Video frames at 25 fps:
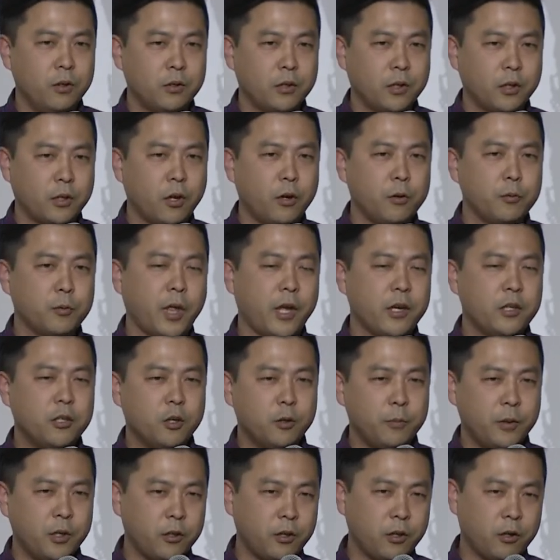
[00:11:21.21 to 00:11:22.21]
결,
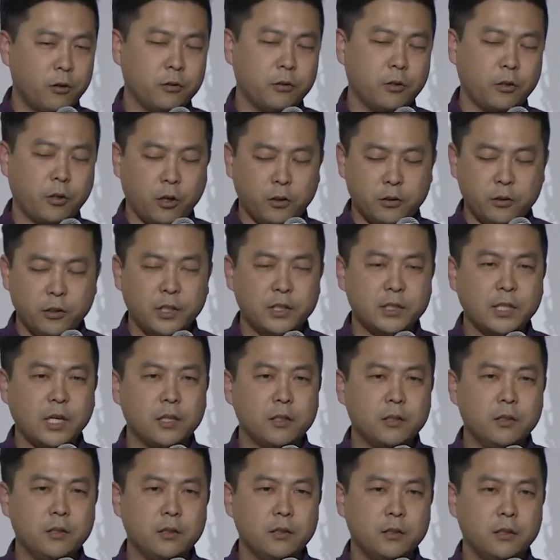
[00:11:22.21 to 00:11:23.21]
대기업의 어, 결정의
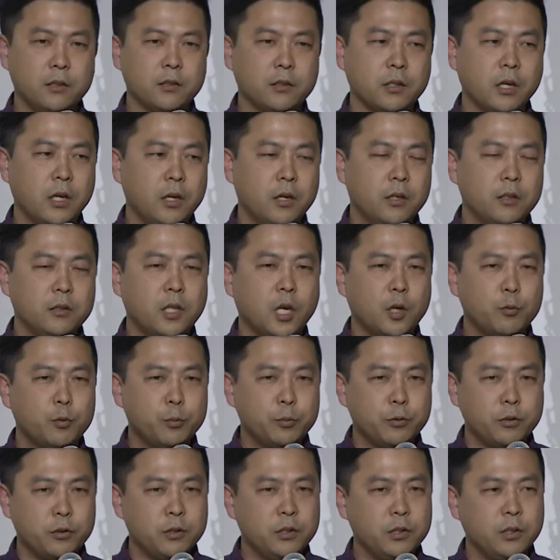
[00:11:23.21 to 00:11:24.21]
사이클들은
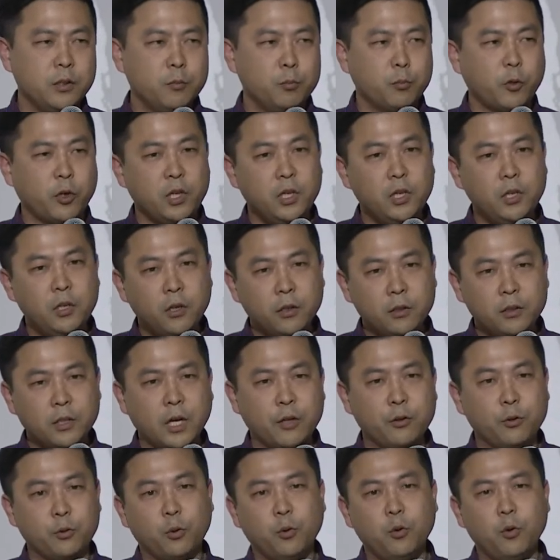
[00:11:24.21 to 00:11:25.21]
대부분은 뭐 1년
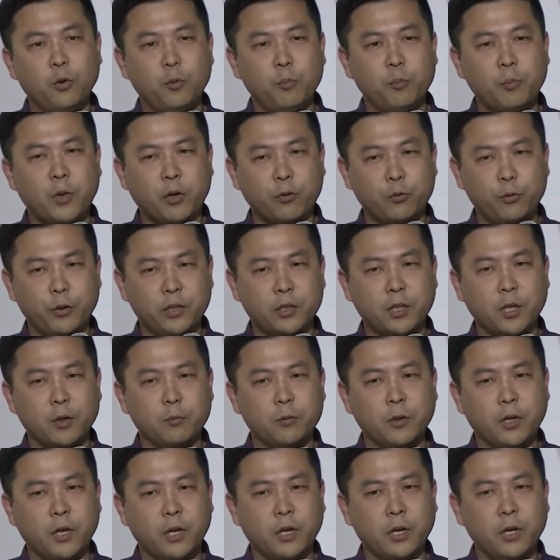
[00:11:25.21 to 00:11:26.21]
단위로 바꾸기
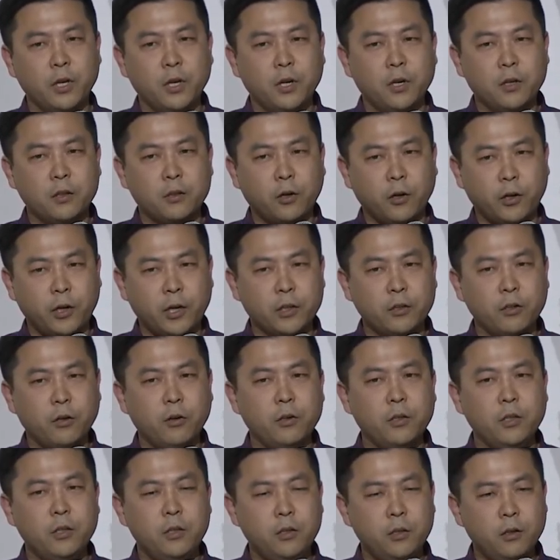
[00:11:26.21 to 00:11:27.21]
때문에 그렇게 해서
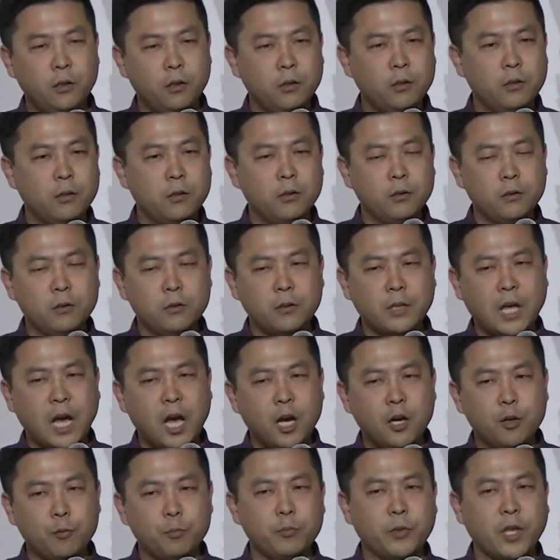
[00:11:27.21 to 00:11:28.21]
1년
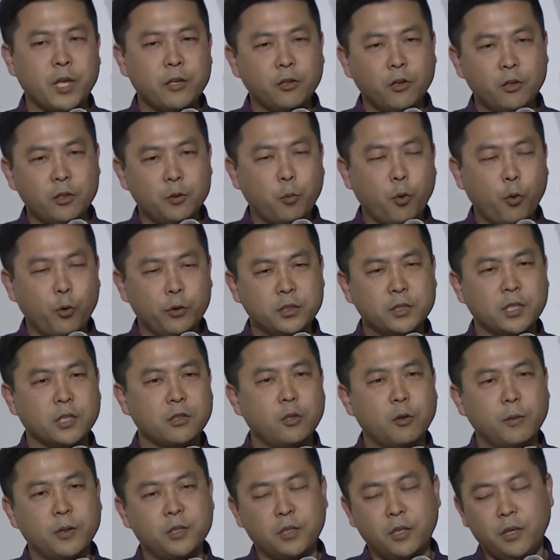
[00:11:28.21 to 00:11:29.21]
다음 내년을 보고 있는
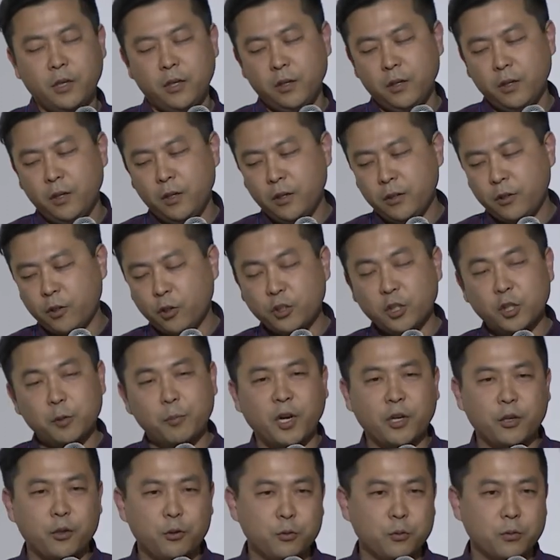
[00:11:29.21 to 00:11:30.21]
스타트업한테 결정이
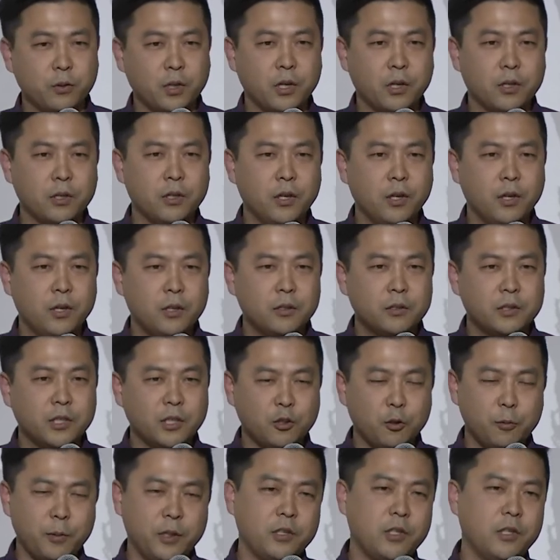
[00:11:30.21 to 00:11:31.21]
바뀌는 순간 그
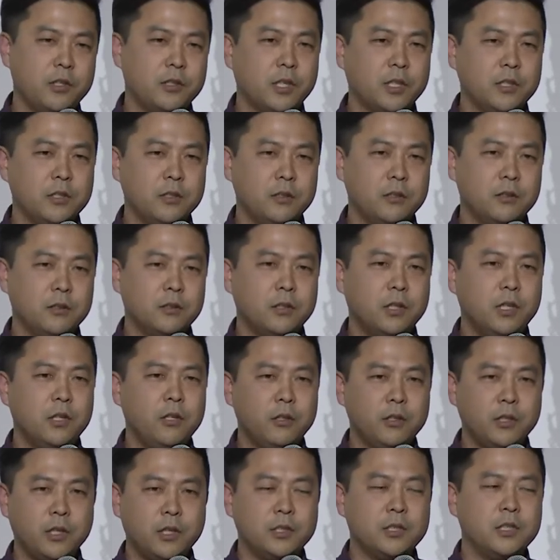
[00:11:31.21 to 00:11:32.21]
스타트업한테는 사실은
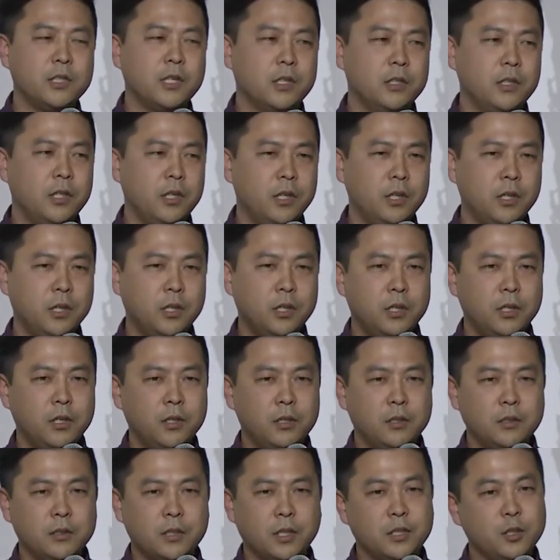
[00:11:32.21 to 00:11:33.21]
1년이라는 시간이
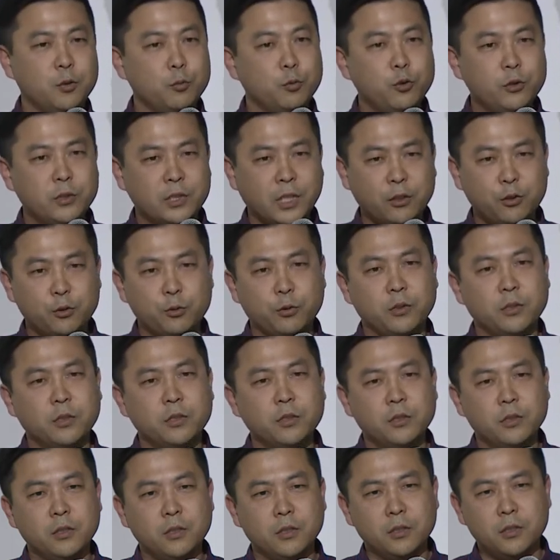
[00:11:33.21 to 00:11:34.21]
사실 문을 닫을 수 있는
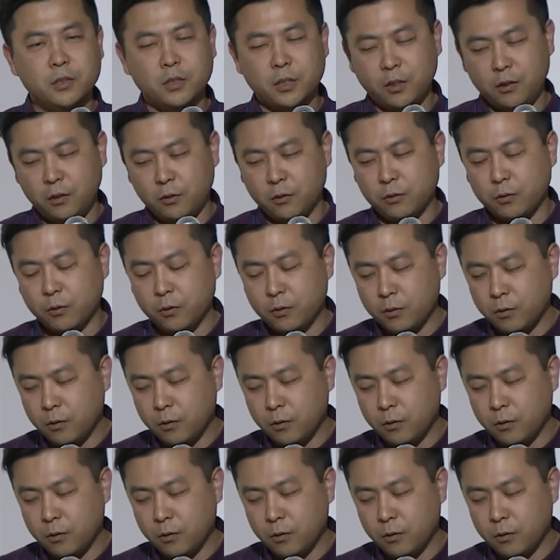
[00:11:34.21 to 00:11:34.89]
시간인 거죠.